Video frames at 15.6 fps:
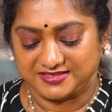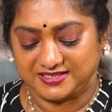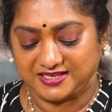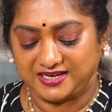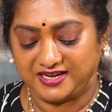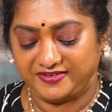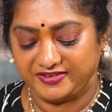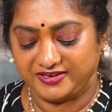
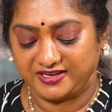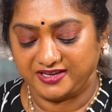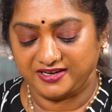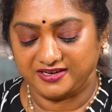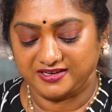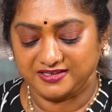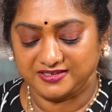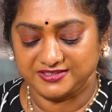చాలా
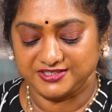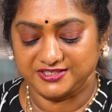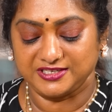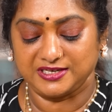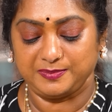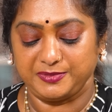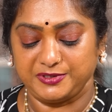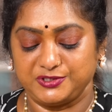ఎవరికైనా
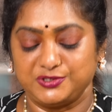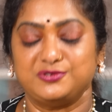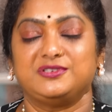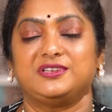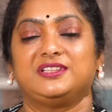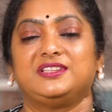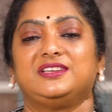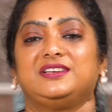చీరలు పిచ్చి
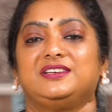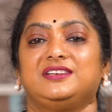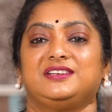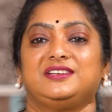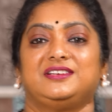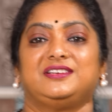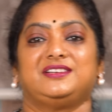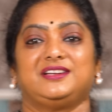ఉంటుంది
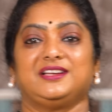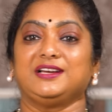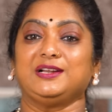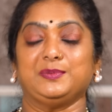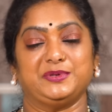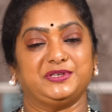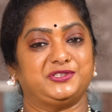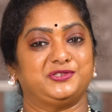
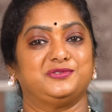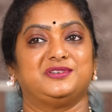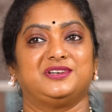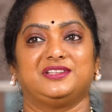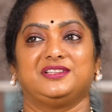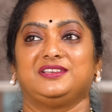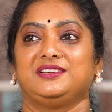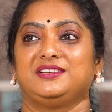నగలు పిచ్చి
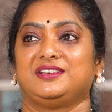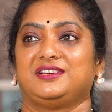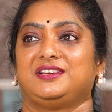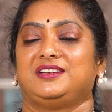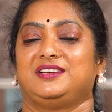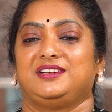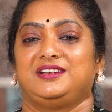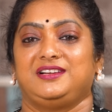ఉంటుంది
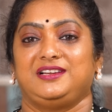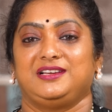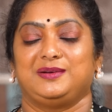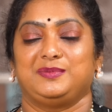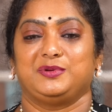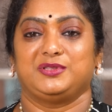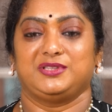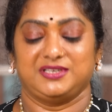
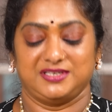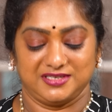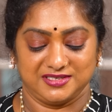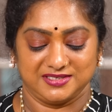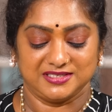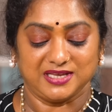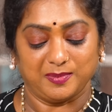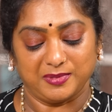లేకపోతే
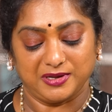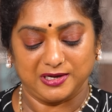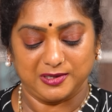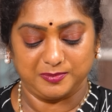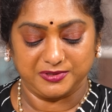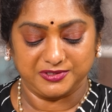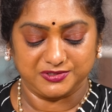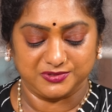
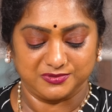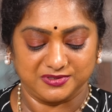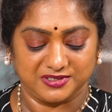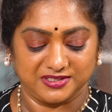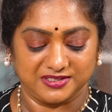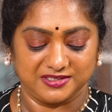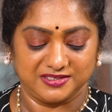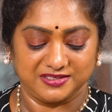సామాన్లు పిచ్చి
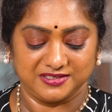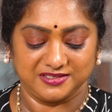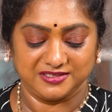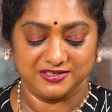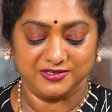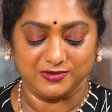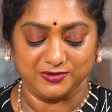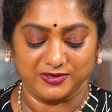ఉంటుంది
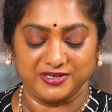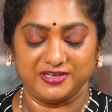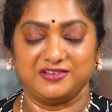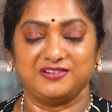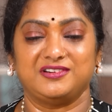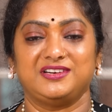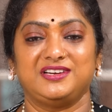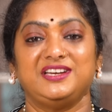ఇంకోటి
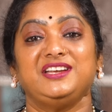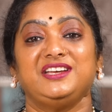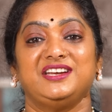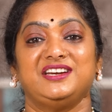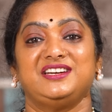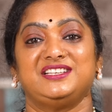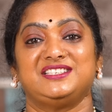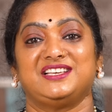
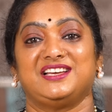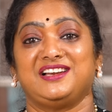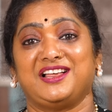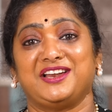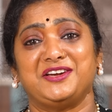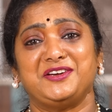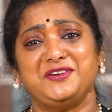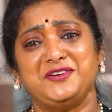నీకేంటి
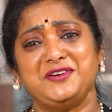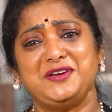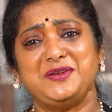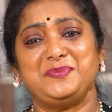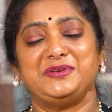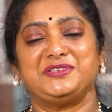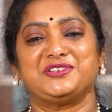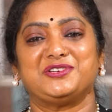శైలి
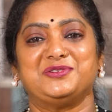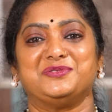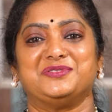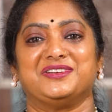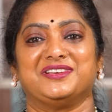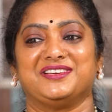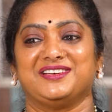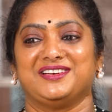అన్ని పిచ్చులు
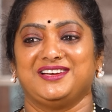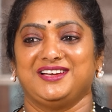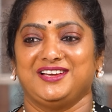ఉంటాయి